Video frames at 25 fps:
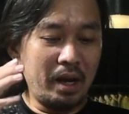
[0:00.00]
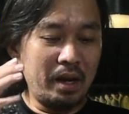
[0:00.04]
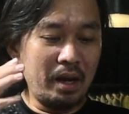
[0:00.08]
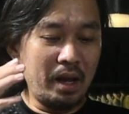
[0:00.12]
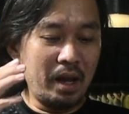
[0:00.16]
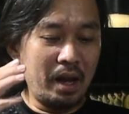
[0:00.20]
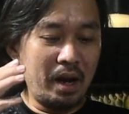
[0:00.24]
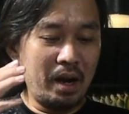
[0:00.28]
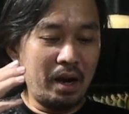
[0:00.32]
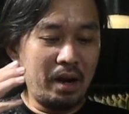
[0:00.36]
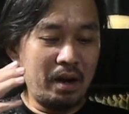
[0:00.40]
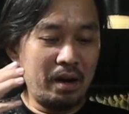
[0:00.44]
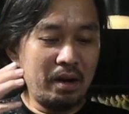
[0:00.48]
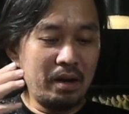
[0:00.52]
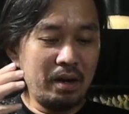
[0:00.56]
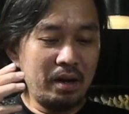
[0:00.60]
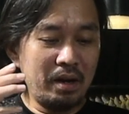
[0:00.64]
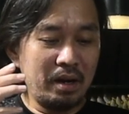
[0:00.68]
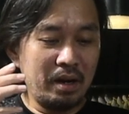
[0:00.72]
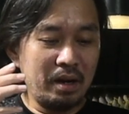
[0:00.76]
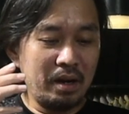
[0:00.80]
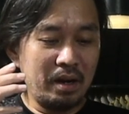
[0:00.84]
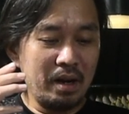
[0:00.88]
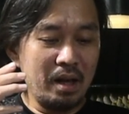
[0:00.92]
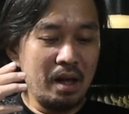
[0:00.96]
and air
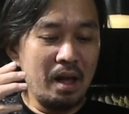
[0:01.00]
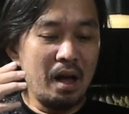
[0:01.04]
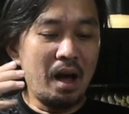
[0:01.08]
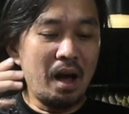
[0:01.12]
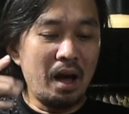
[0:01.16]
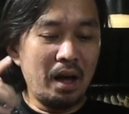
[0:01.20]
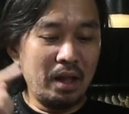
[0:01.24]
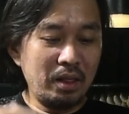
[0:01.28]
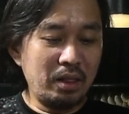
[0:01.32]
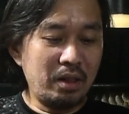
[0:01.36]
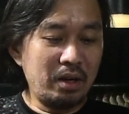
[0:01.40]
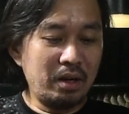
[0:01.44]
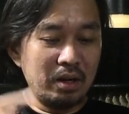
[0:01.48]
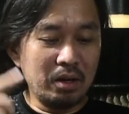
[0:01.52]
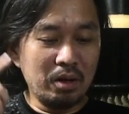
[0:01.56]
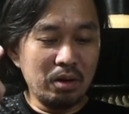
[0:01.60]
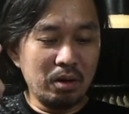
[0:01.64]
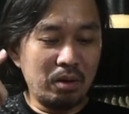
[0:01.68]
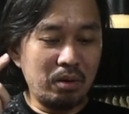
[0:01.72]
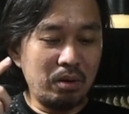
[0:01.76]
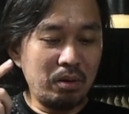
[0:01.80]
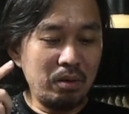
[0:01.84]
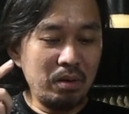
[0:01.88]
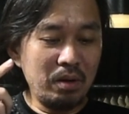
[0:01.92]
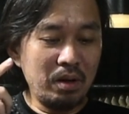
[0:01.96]

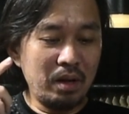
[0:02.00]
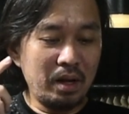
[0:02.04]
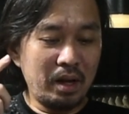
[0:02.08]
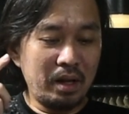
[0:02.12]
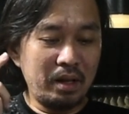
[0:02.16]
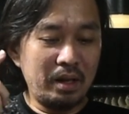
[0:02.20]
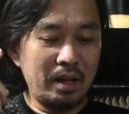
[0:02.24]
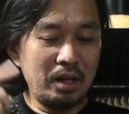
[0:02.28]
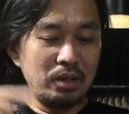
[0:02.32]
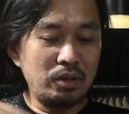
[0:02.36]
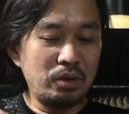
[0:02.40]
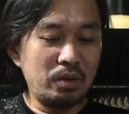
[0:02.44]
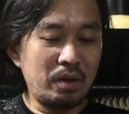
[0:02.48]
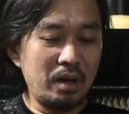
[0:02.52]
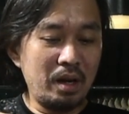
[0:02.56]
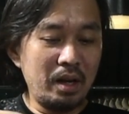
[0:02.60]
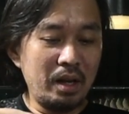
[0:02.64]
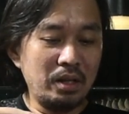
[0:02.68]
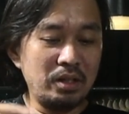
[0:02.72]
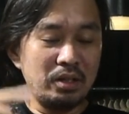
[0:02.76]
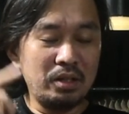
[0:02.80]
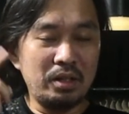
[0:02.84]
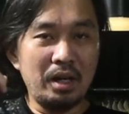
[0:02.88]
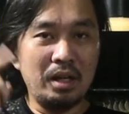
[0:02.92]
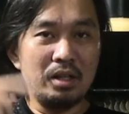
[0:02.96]
undergo a natural
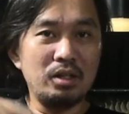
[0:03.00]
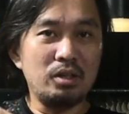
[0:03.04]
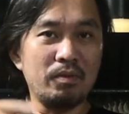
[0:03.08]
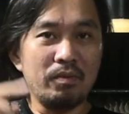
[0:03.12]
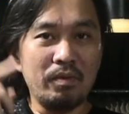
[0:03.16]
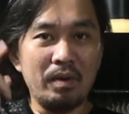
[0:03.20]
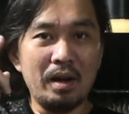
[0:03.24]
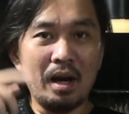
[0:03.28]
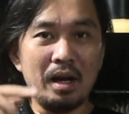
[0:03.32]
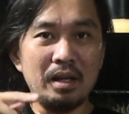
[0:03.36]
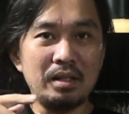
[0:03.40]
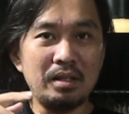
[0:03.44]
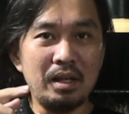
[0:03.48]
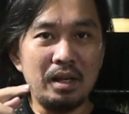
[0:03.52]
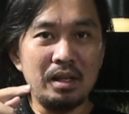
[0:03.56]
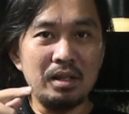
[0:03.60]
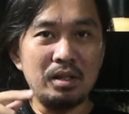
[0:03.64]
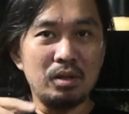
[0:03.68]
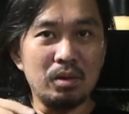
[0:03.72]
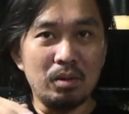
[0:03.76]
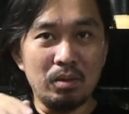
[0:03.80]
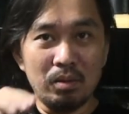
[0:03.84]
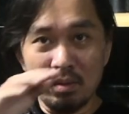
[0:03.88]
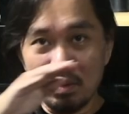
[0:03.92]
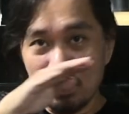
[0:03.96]
exchange of gases.
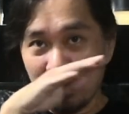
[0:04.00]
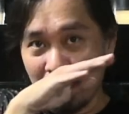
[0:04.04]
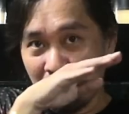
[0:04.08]
So,